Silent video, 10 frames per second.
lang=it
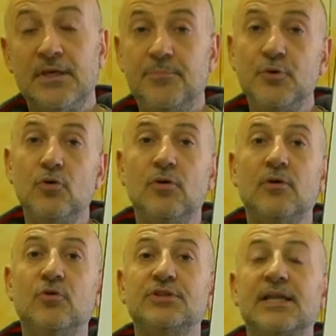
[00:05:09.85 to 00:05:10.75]
In
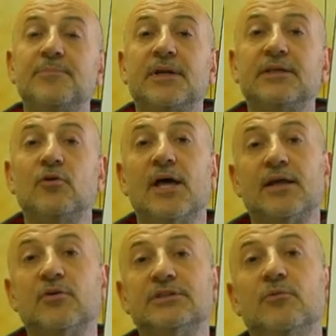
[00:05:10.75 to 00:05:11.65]
più, cosa ha di
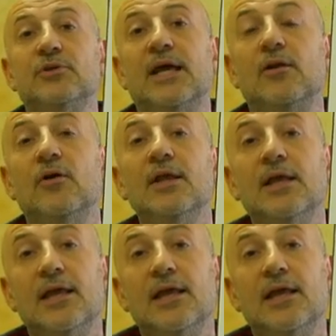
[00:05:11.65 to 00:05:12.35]
particolare questo modello?